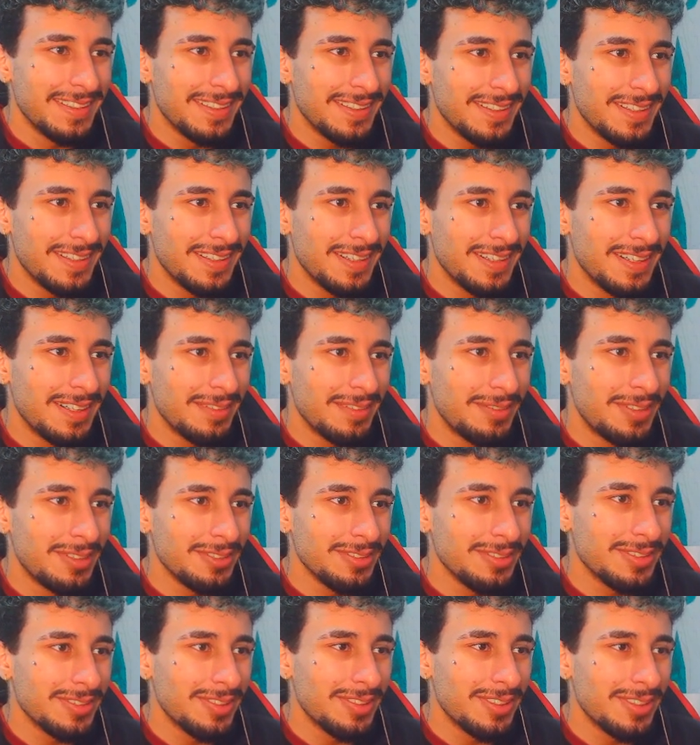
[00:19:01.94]
Uh,
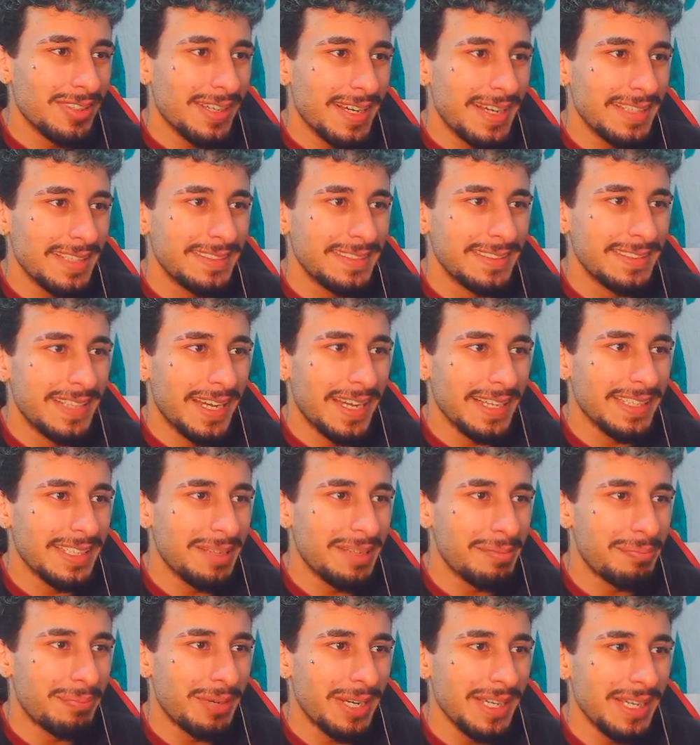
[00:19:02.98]
vou colocar esses
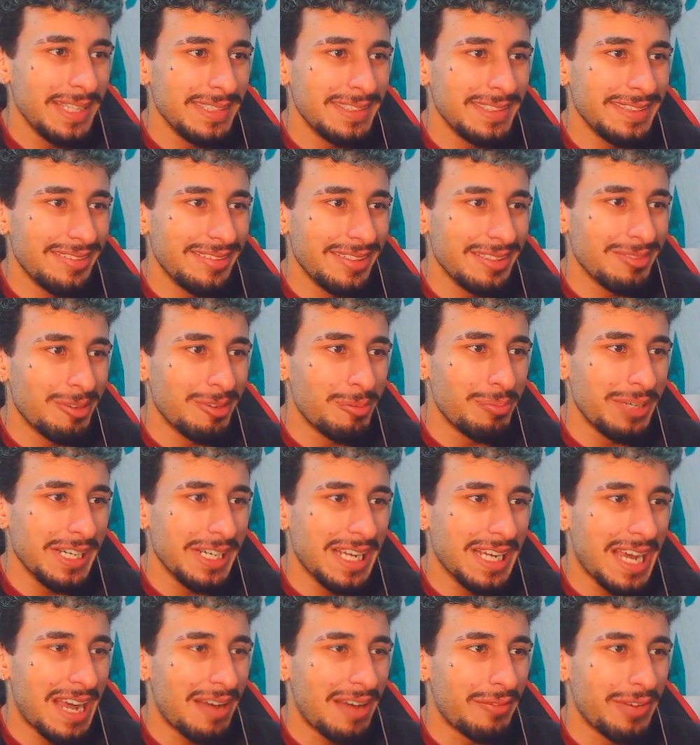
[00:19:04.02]
daqui. Pra... Esses dois vão
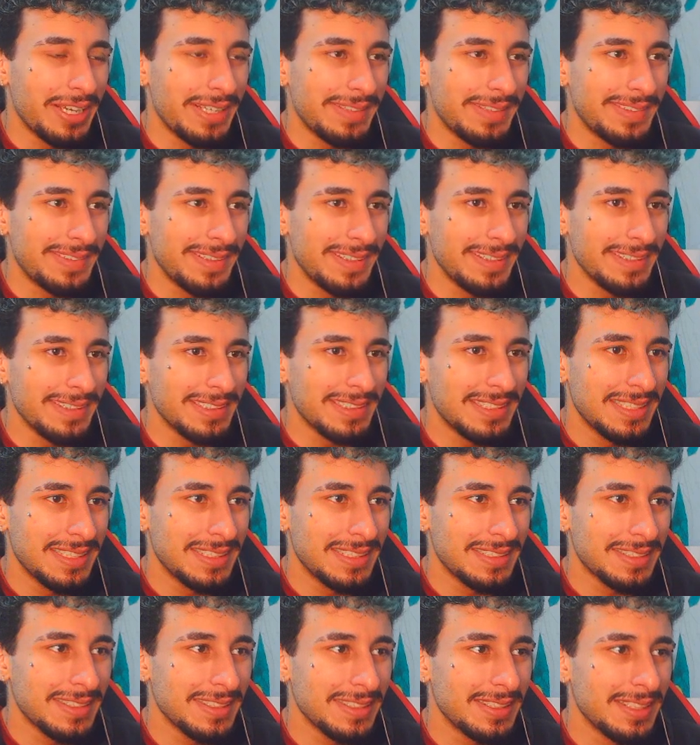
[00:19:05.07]
brigar, velho.
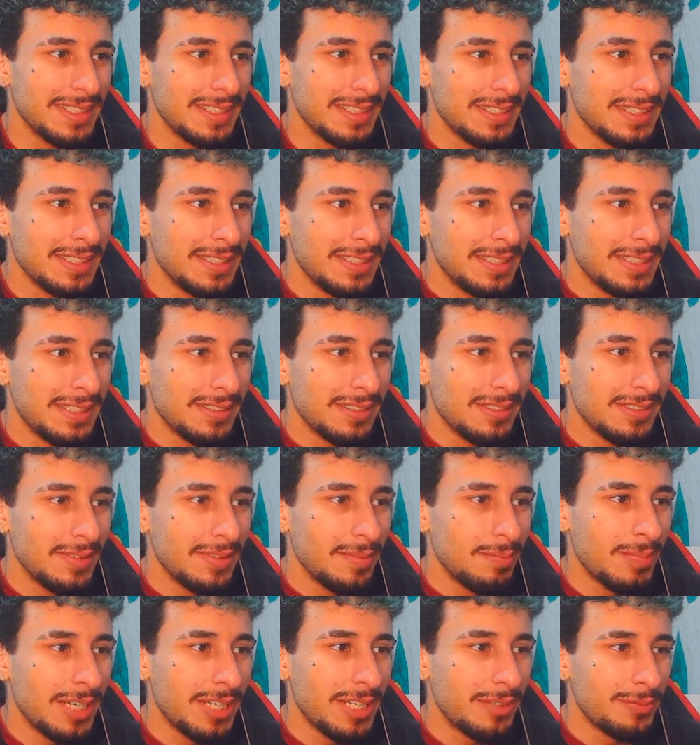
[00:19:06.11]
Certeza.
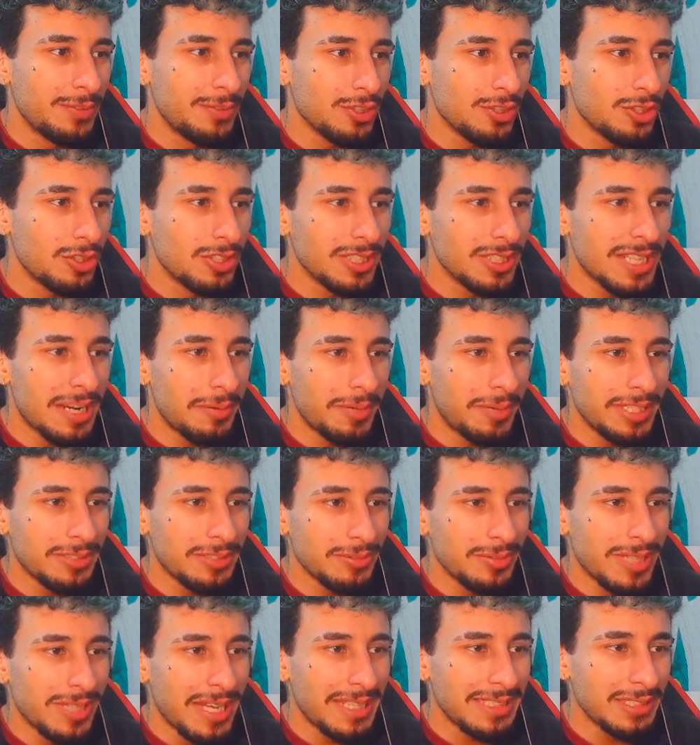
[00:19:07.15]
Mano, vou colocar mais
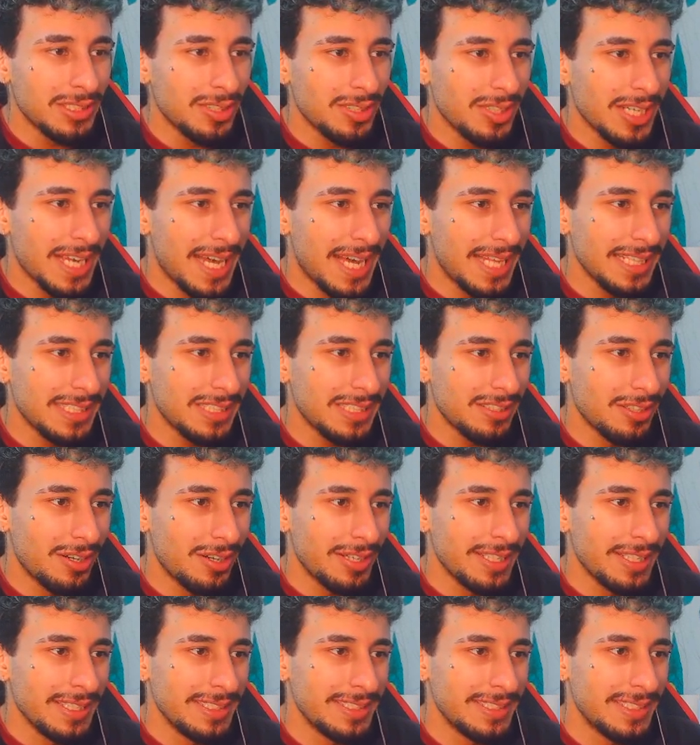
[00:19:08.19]
um na jogada aqui,
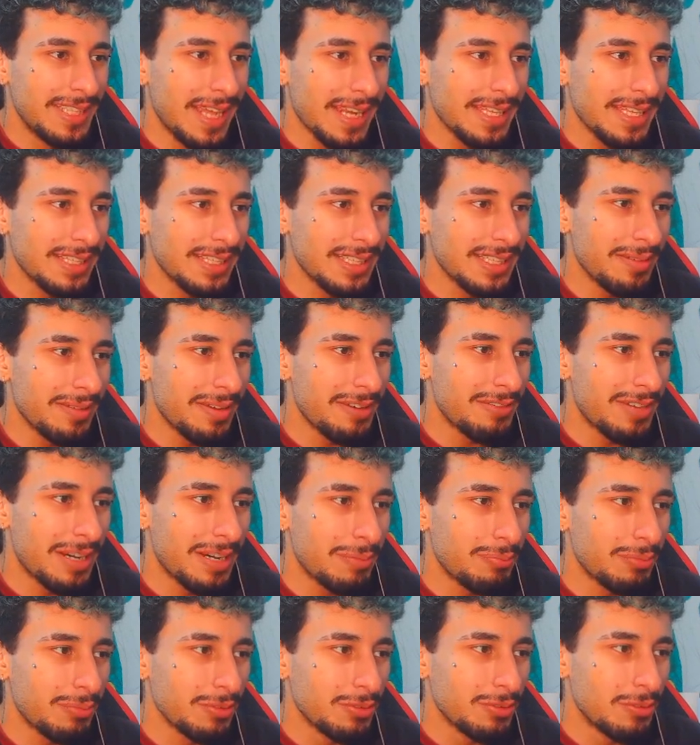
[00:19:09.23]
ó. Esse daqui também
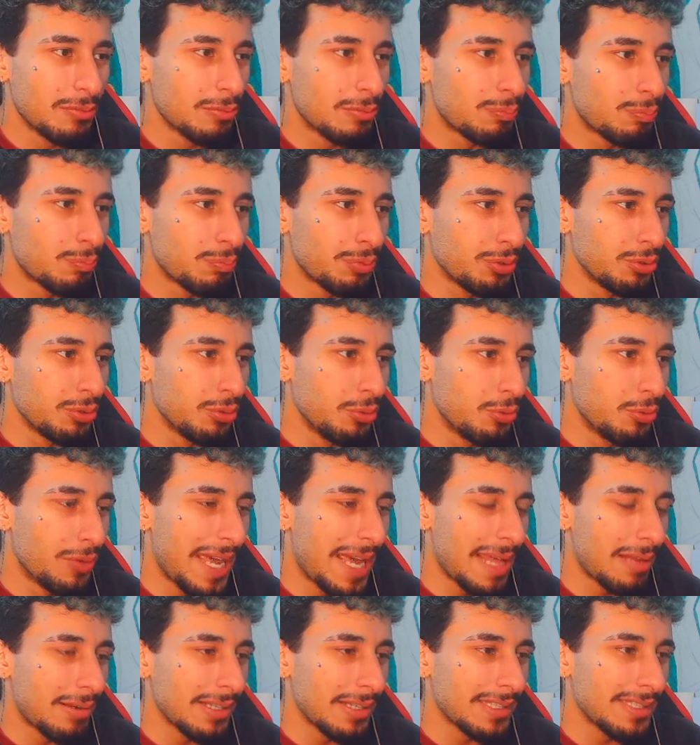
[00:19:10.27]
vai pro, pro
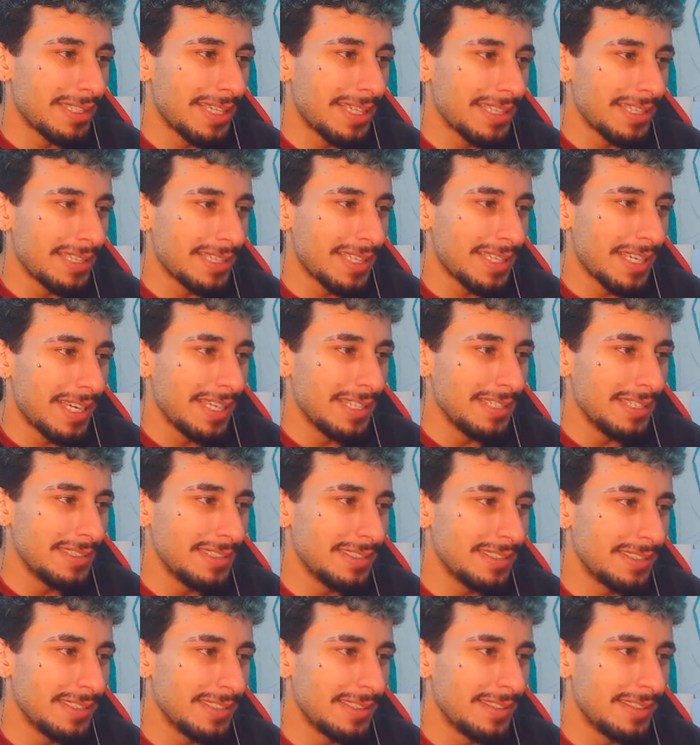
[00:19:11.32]
duelo aqui entre eles.